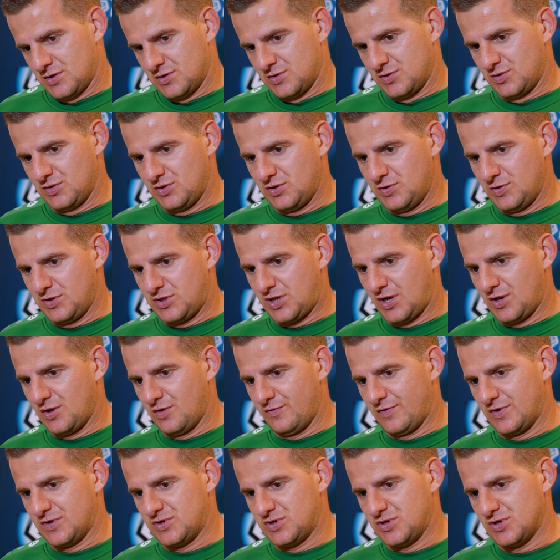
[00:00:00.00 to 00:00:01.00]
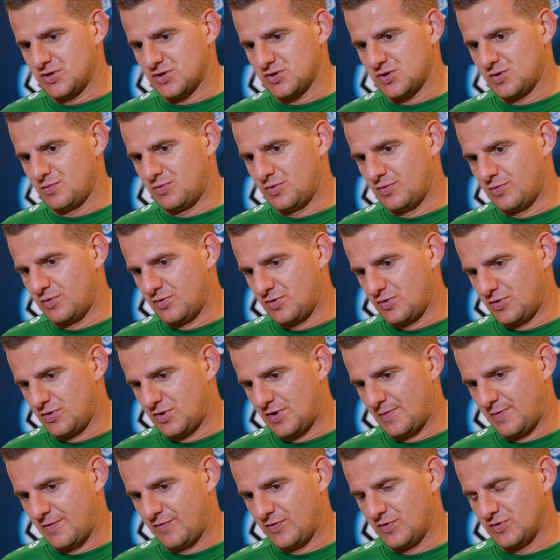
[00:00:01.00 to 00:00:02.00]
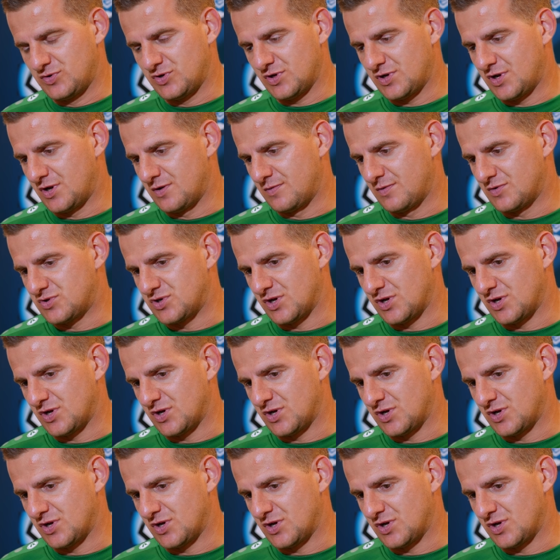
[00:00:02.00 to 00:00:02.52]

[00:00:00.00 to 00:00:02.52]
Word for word: no i trenować ciężko, bo, bo na pewno czekają,